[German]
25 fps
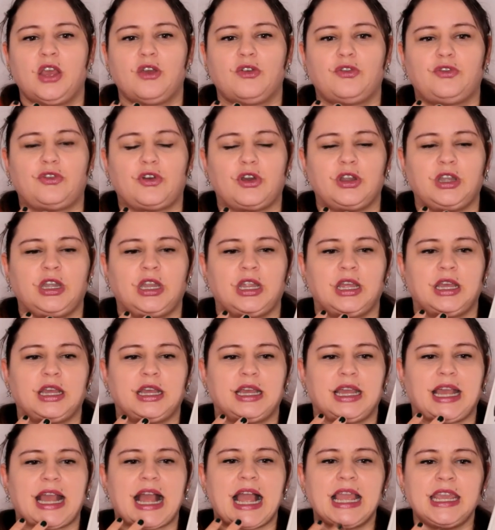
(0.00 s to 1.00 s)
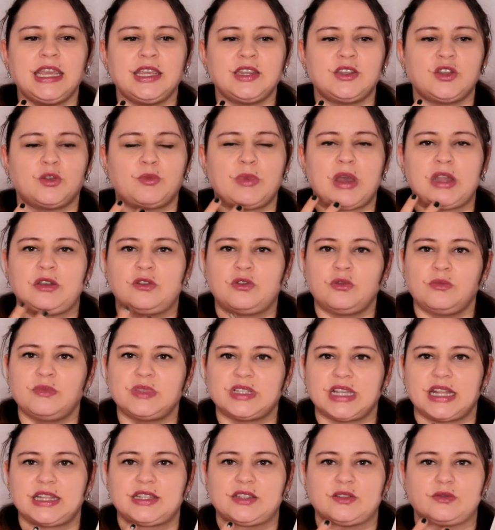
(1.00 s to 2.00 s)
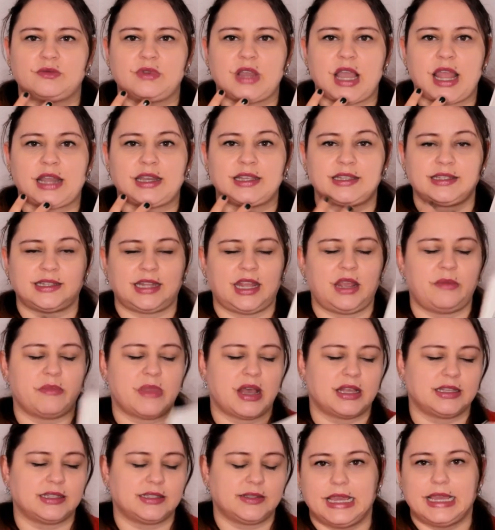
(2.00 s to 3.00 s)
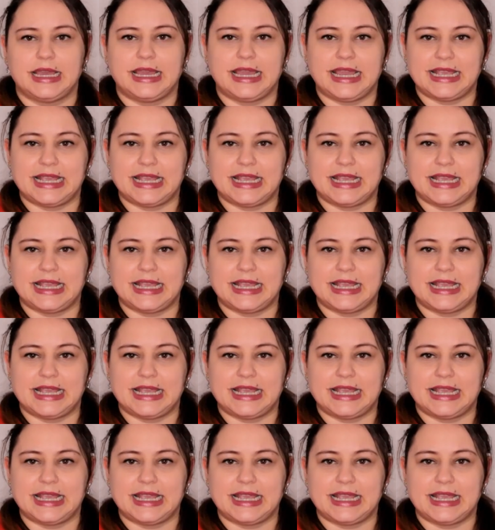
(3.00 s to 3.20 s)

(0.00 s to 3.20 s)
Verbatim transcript: von Reichtum an Umsetzung eines Themas.